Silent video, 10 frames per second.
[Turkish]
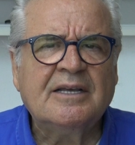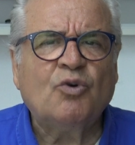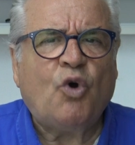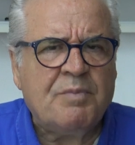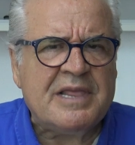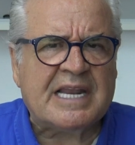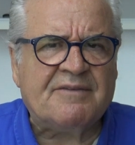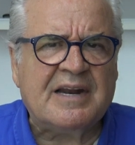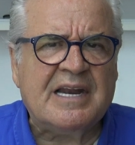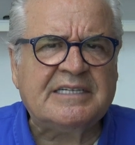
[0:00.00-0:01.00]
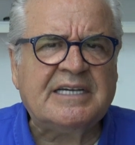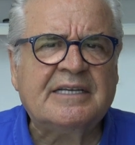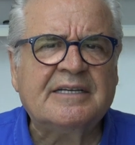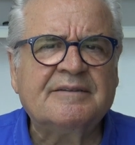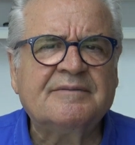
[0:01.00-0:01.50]
Kobilere
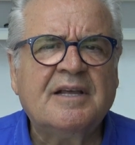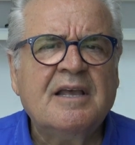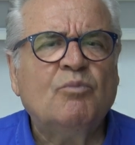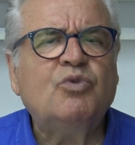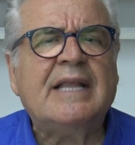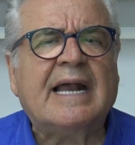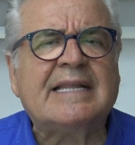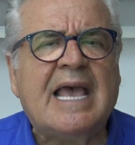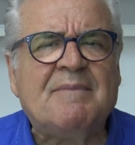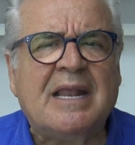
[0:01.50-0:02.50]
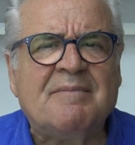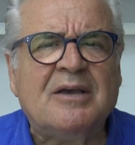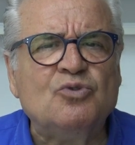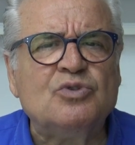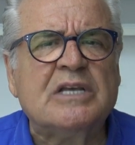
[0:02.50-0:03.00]
verilecek. Bunlar da hemen
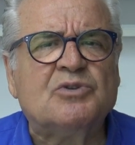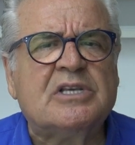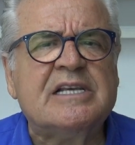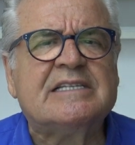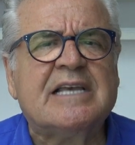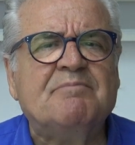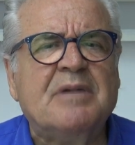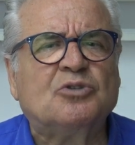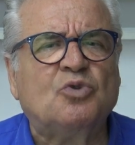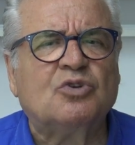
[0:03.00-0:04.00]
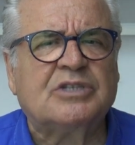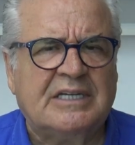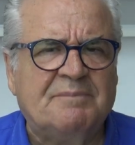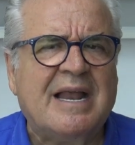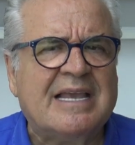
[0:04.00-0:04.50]
hemen
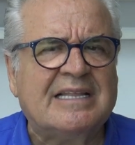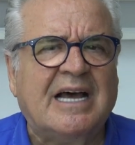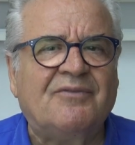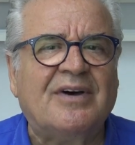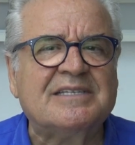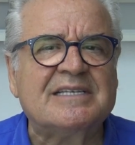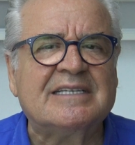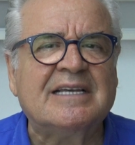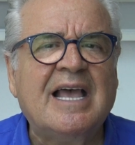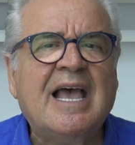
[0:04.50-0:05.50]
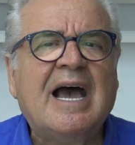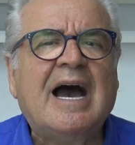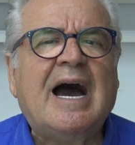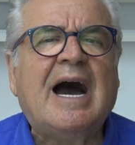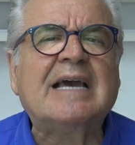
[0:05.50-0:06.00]
%85-90'ı belki daha fazlası
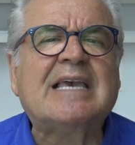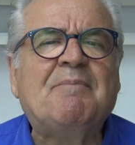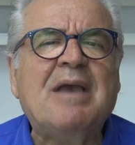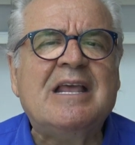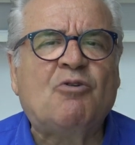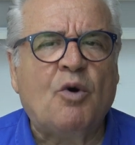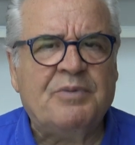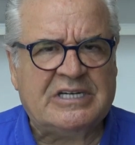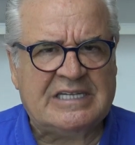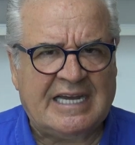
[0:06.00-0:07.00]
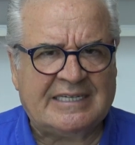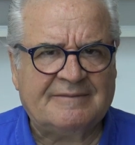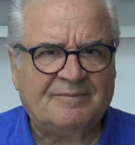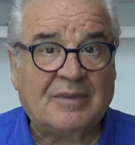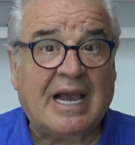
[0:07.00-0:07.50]
AKP'li
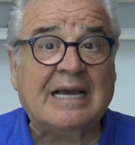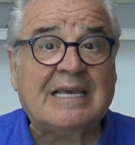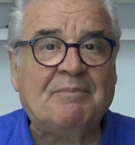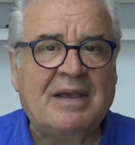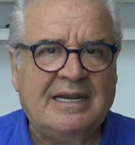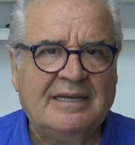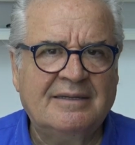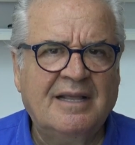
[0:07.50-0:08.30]
kobiciler. AKP'li.